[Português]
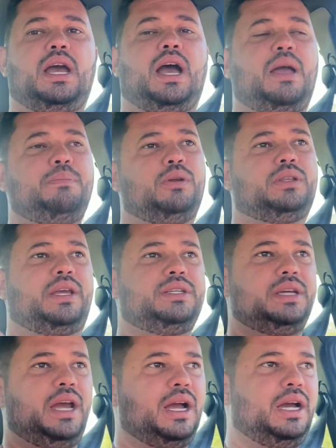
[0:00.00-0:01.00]
Aí pronto, aí
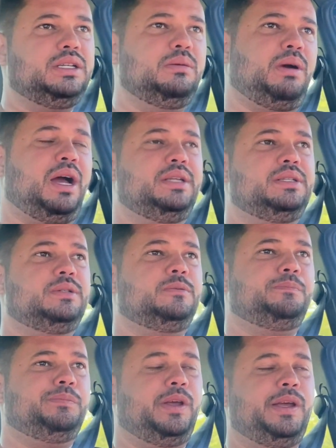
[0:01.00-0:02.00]
você já gasta mais,
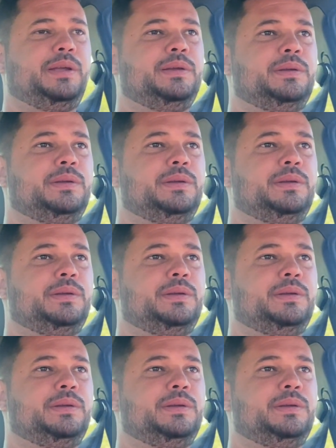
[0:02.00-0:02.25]
né?